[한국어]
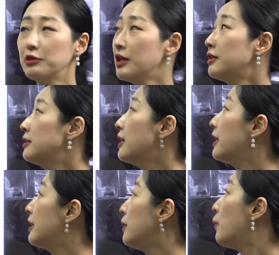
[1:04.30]
우리가
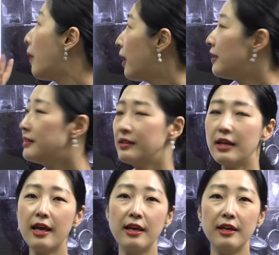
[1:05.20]
그냥 he was
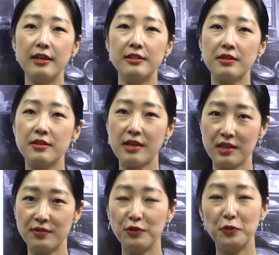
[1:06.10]
a
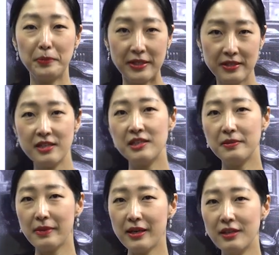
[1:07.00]
successful
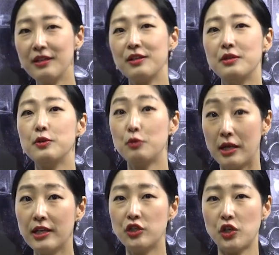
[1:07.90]
businessman 이렇게 써도
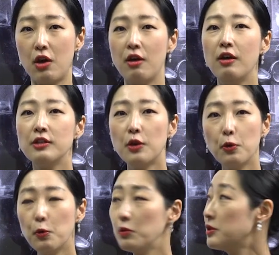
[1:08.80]
되겠죠.
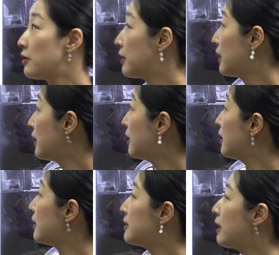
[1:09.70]

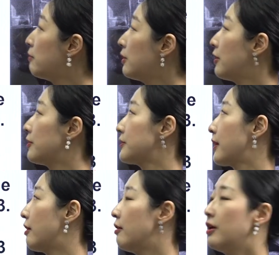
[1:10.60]
성공적인 사업가였어요.